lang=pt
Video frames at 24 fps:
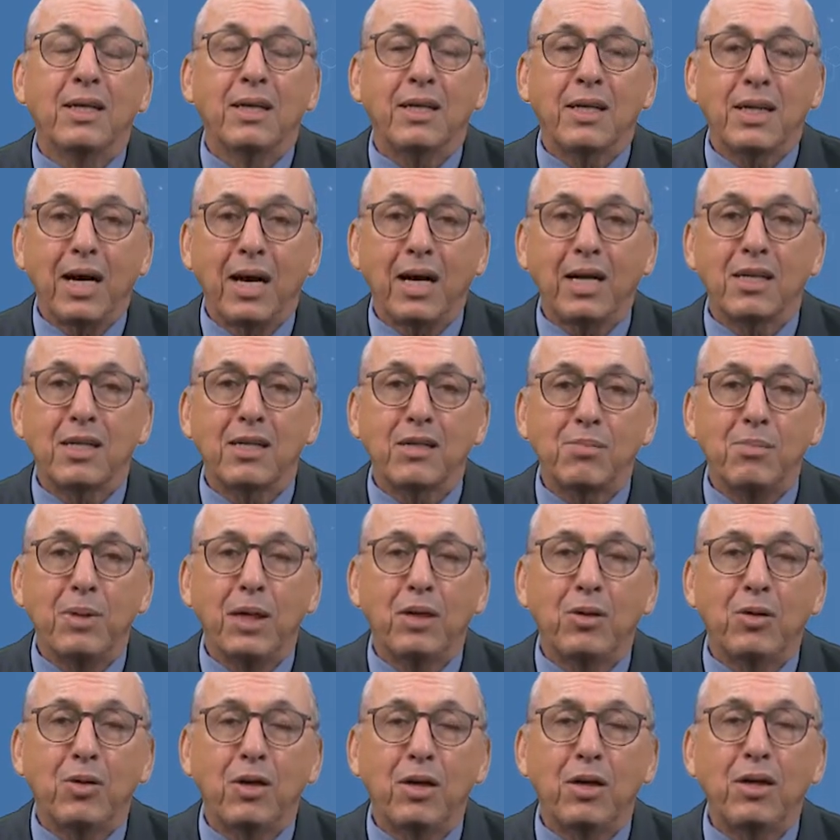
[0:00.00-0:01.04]
Cargas
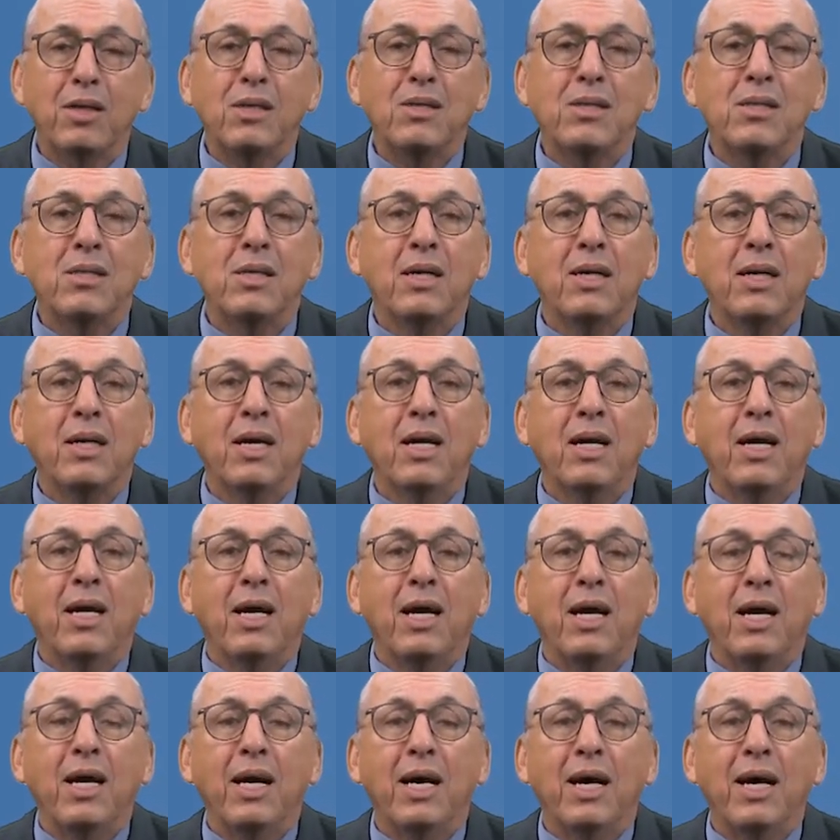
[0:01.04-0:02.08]
menores
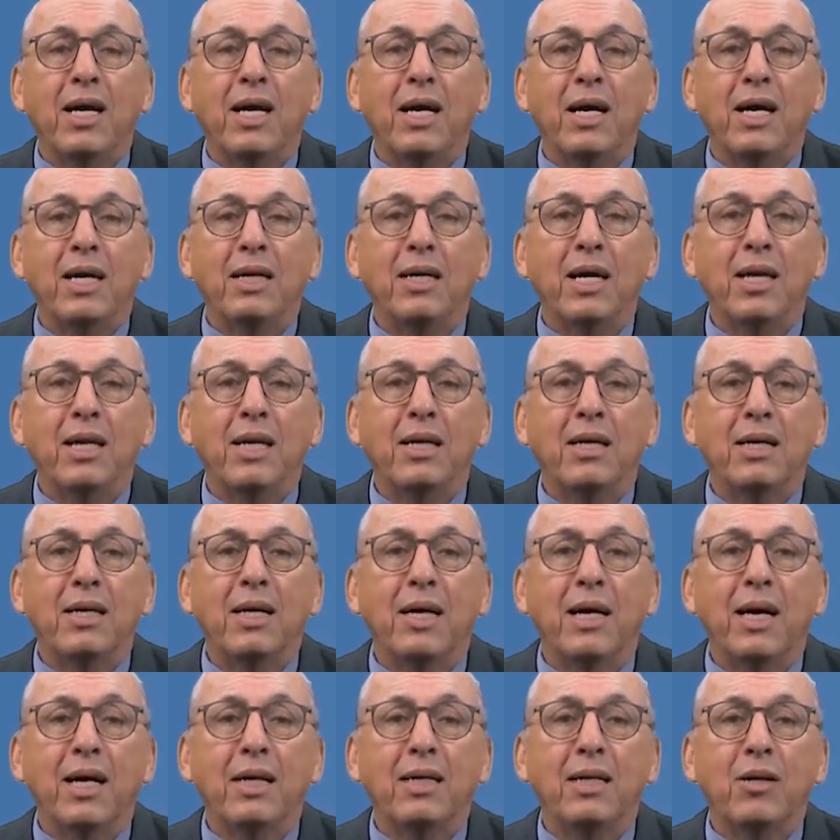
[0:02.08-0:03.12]
é, é aquela,
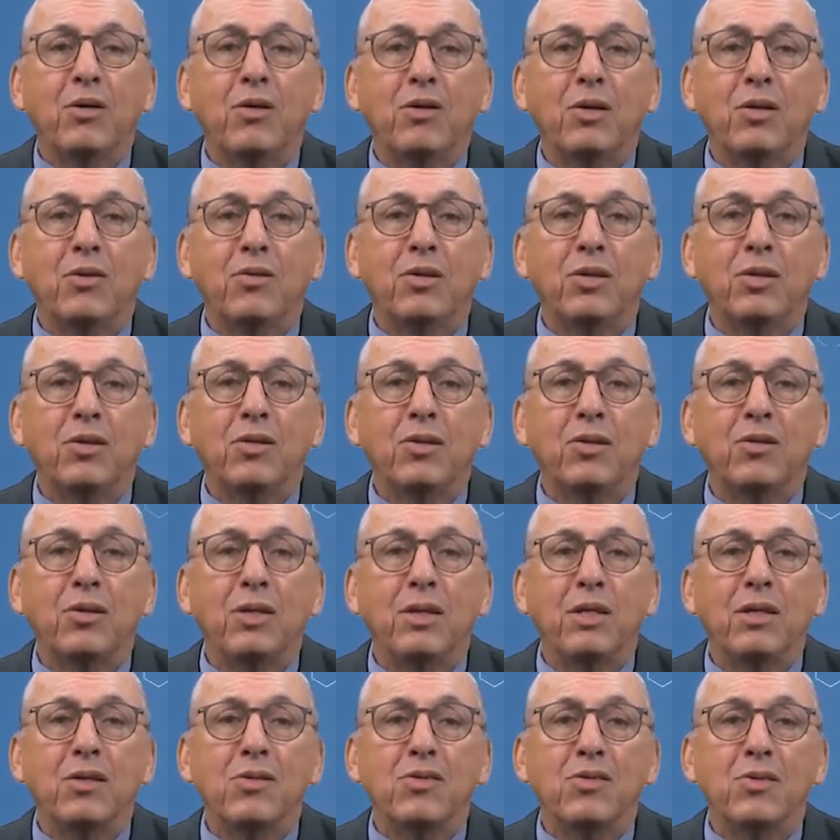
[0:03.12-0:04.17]
aquilo que eu disse no
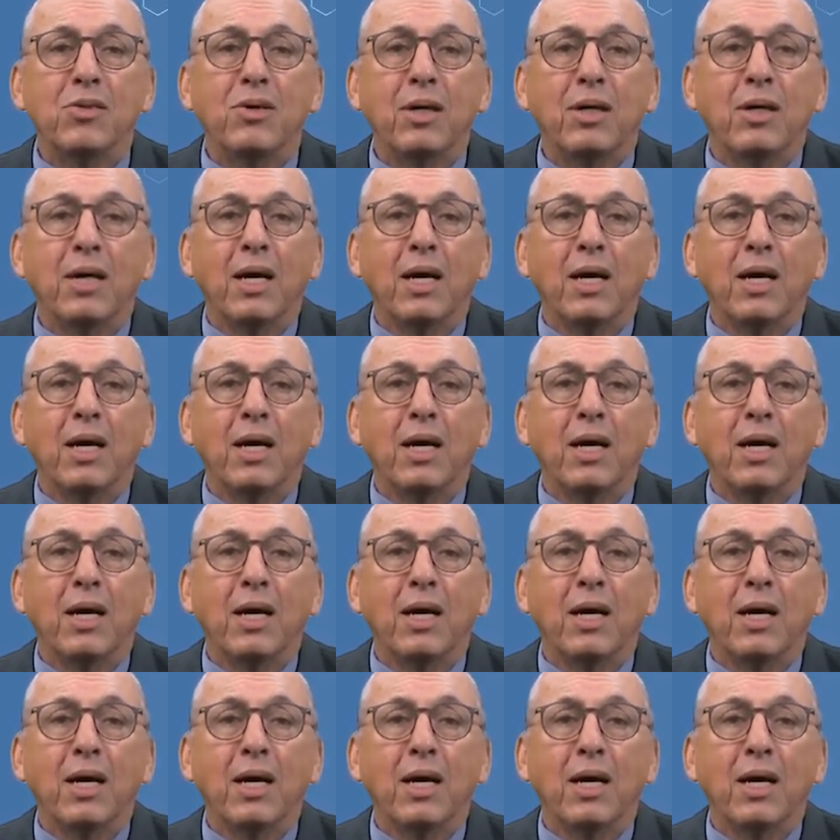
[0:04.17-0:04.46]
início